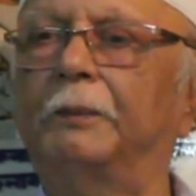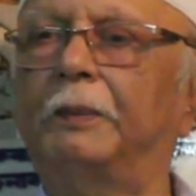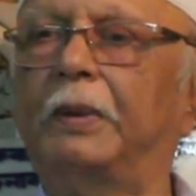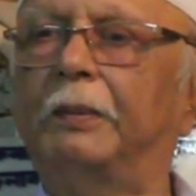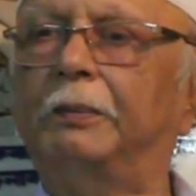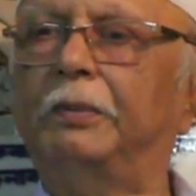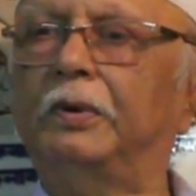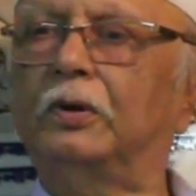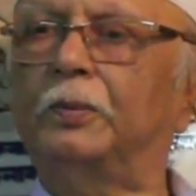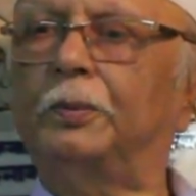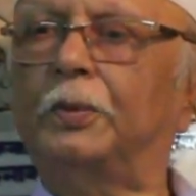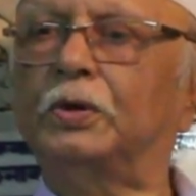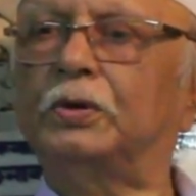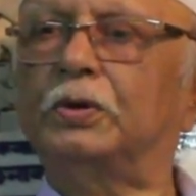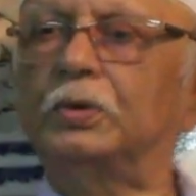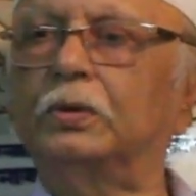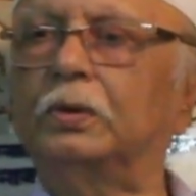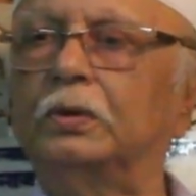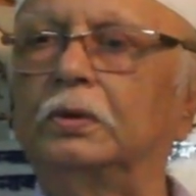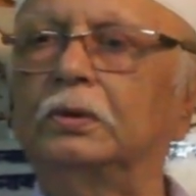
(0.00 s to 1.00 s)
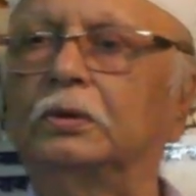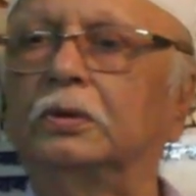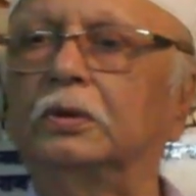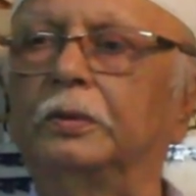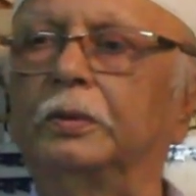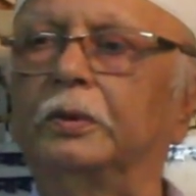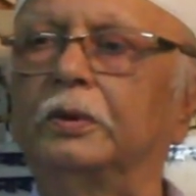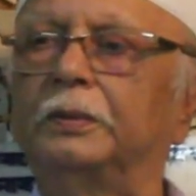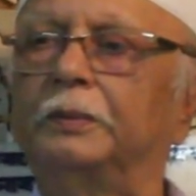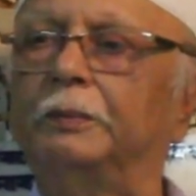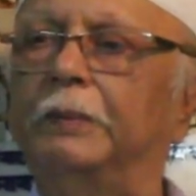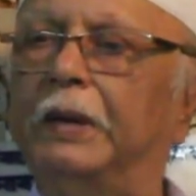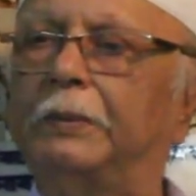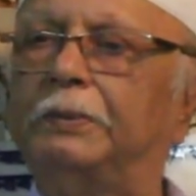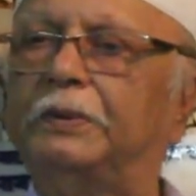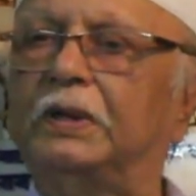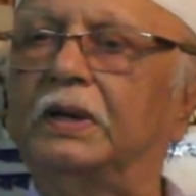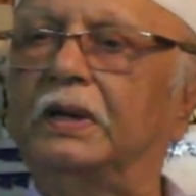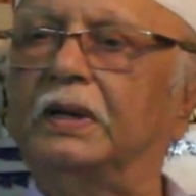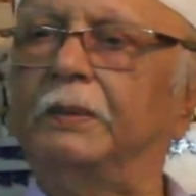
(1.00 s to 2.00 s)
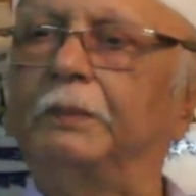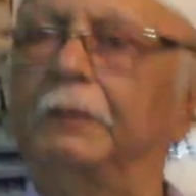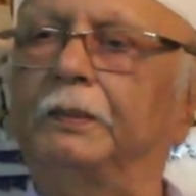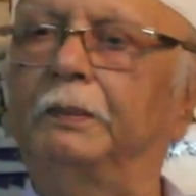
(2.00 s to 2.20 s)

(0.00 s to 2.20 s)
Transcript: পাবলিক পছন্দ করতো এবং ব্যবসা